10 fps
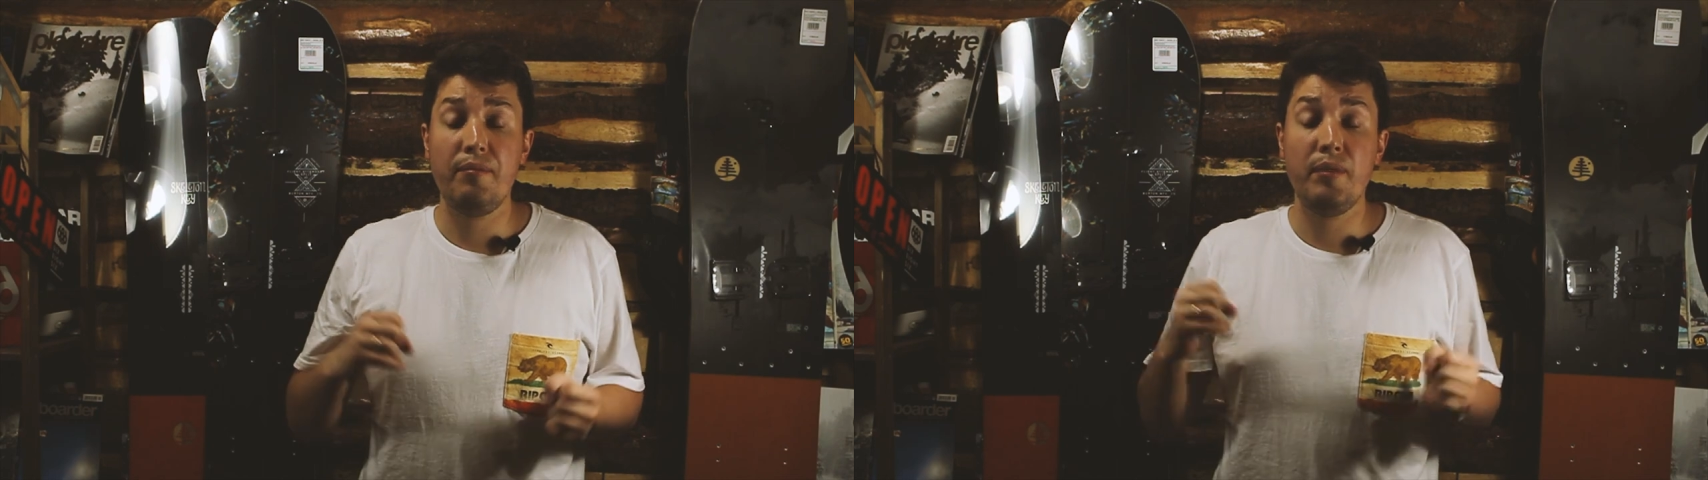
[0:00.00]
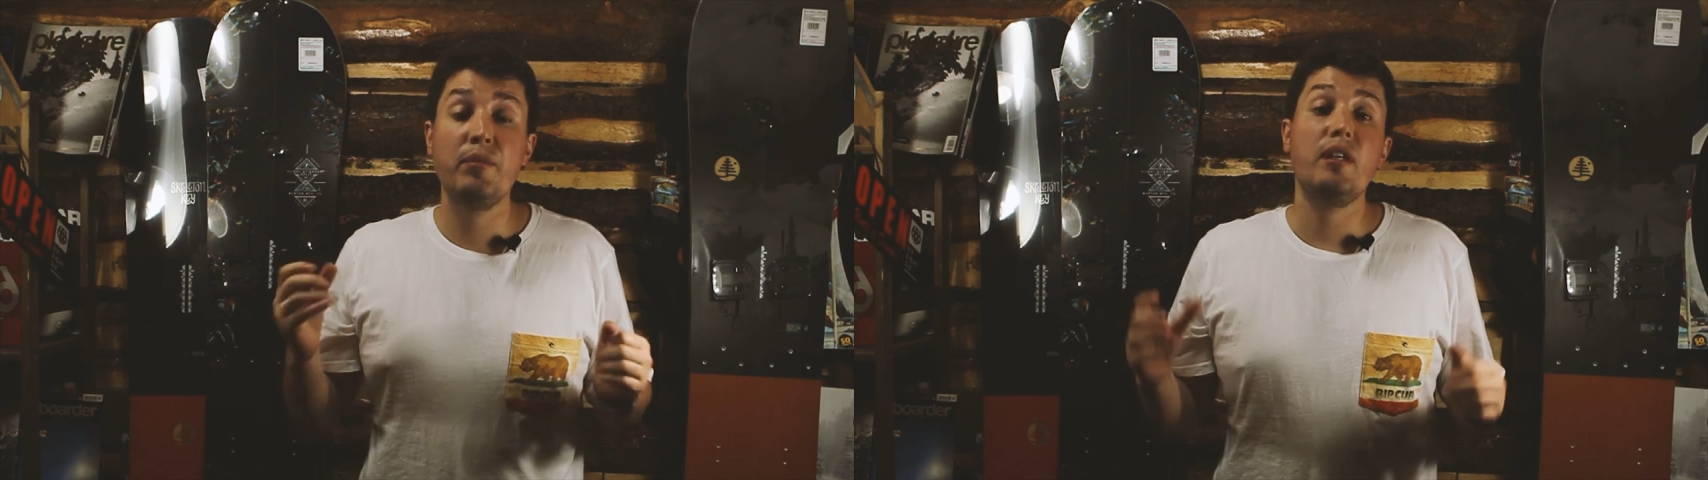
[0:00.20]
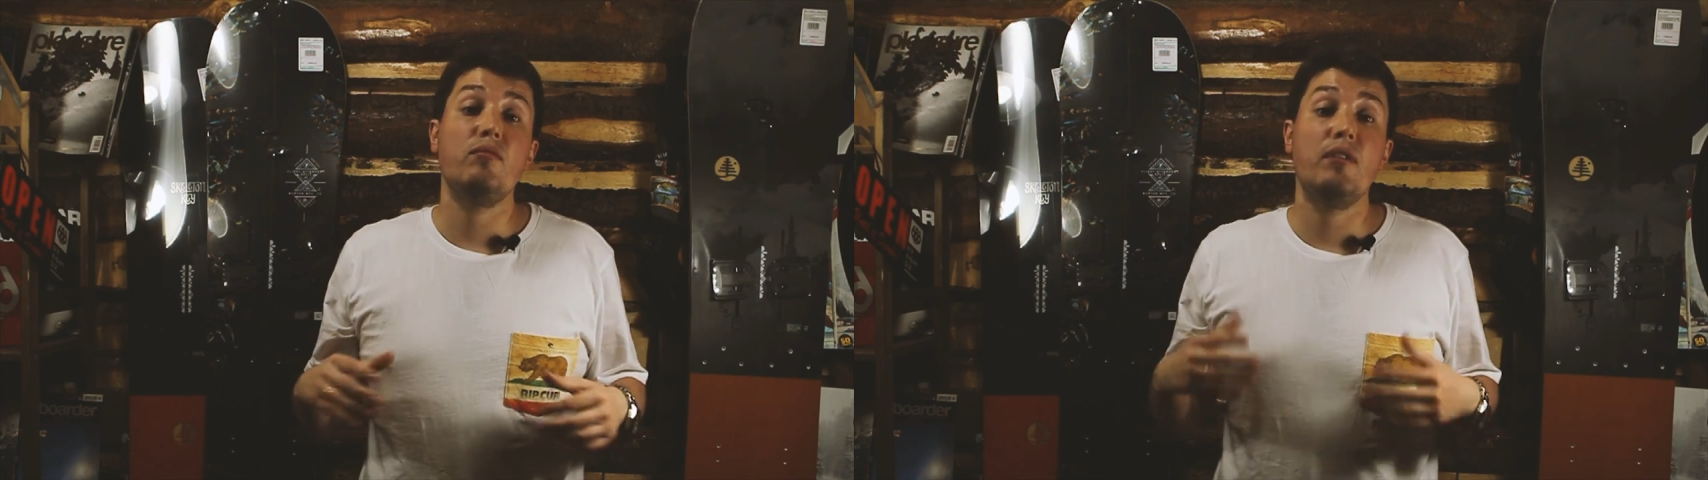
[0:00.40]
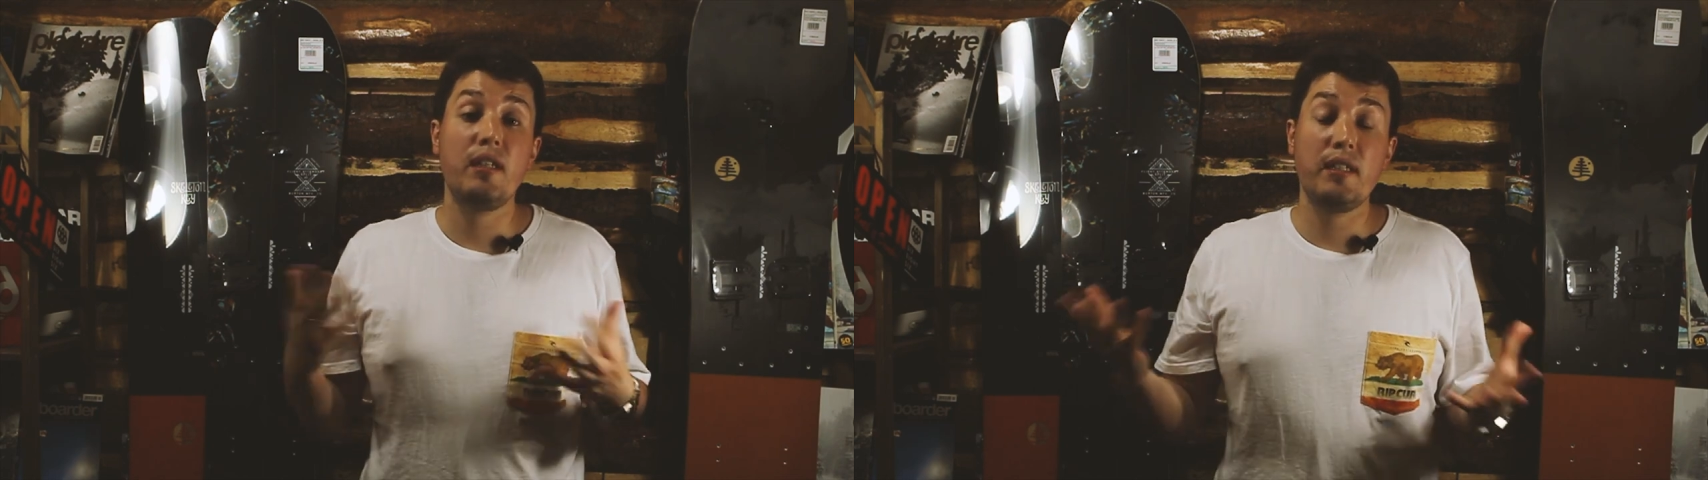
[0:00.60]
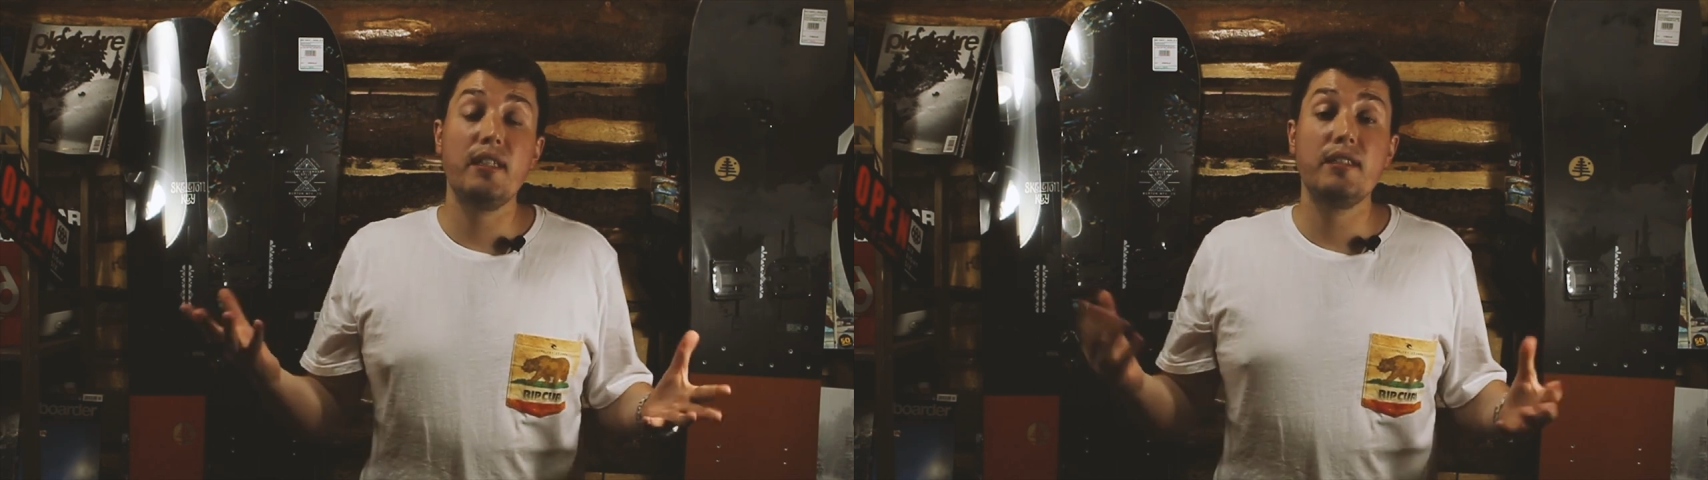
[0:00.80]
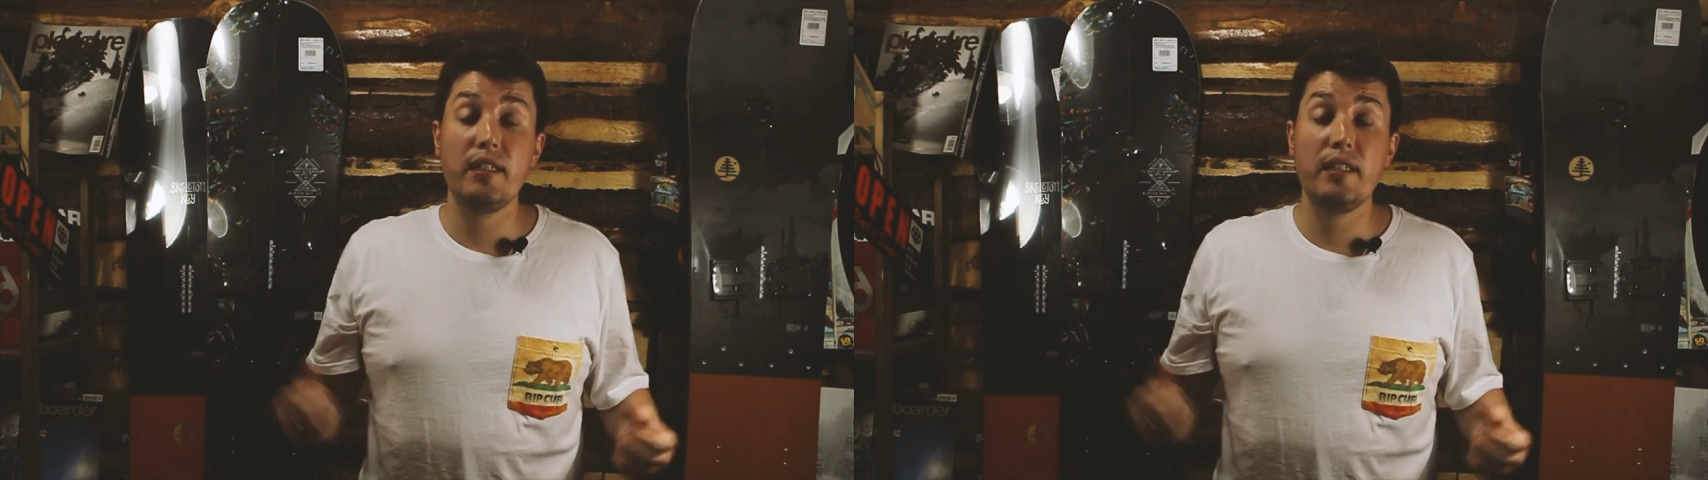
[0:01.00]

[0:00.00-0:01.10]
мембрану гортекс.